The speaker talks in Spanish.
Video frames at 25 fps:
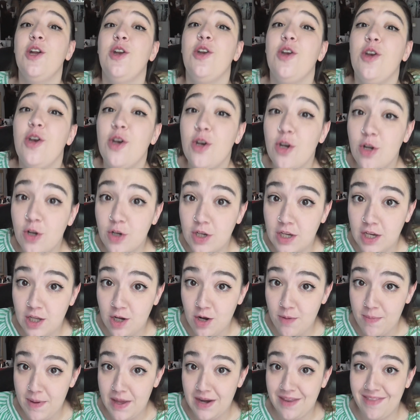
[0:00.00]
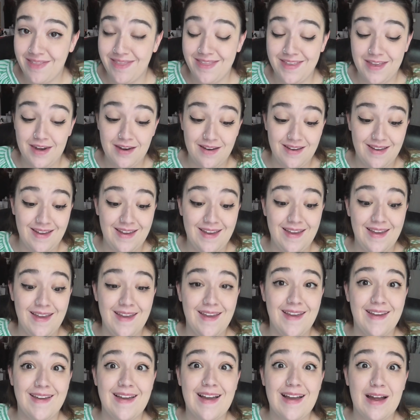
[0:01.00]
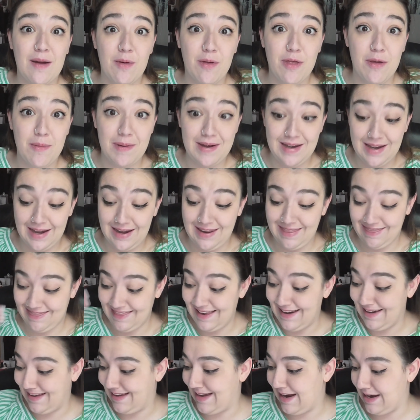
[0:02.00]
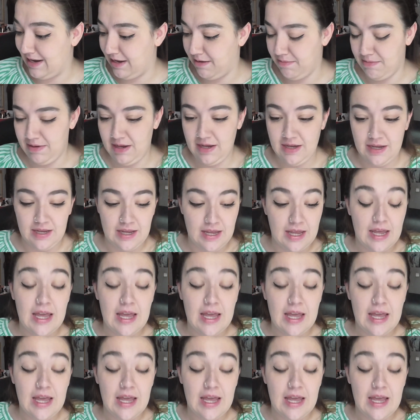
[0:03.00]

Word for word: no quiero parecer eh, que acabo de venir del Caribe